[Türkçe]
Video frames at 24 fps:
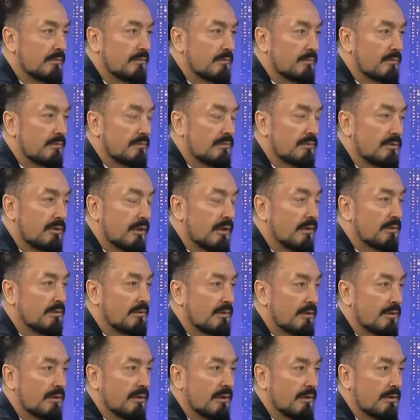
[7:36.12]

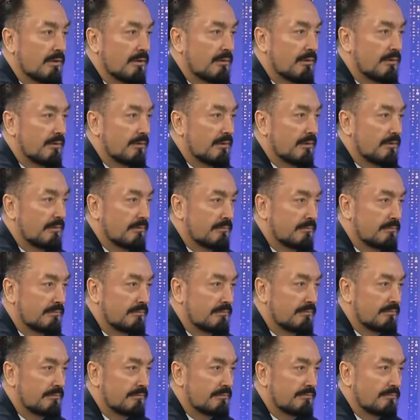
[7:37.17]
Siyasiler hakkında.
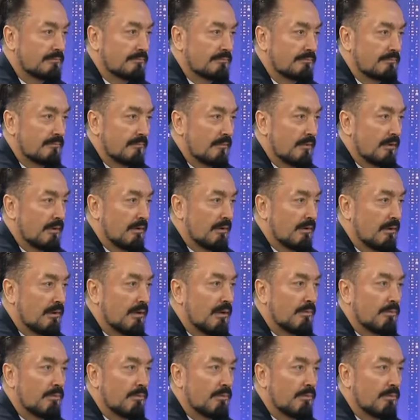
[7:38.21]
Aha